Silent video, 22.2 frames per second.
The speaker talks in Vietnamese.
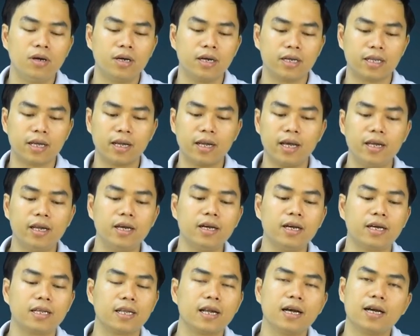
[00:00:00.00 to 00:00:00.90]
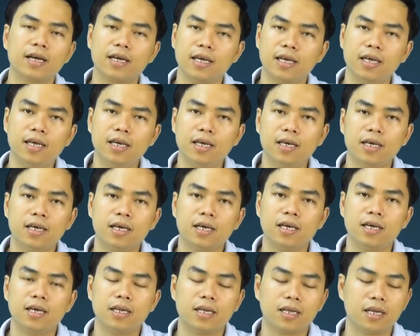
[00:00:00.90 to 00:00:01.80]
người ta đến đấy người ta đăng ký
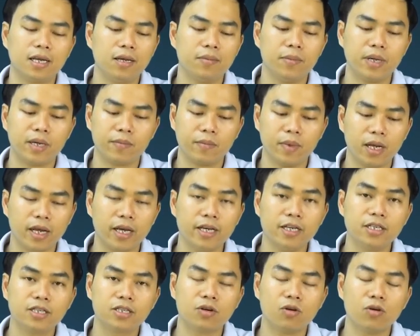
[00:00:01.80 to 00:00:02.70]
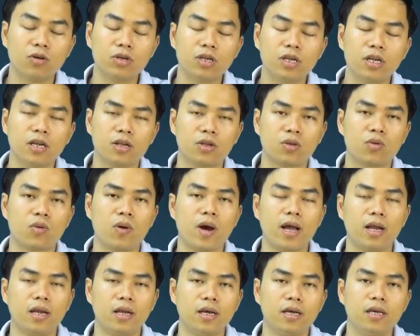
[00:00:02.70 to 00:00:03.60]
thế thì mình mới lấy số điện
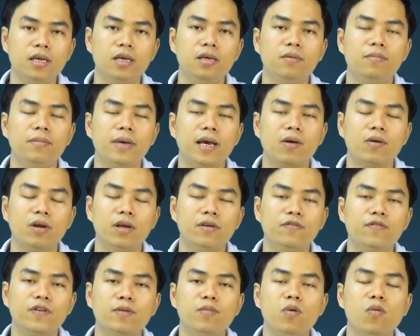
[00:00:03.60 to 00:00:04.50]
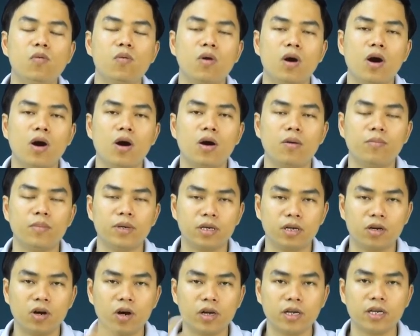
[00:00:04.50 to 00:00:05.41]
thoại lấy email lấy facebook của họ mình
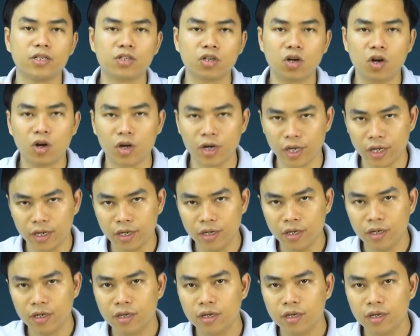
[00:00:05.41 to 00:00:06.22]
gọi điện cho họ đến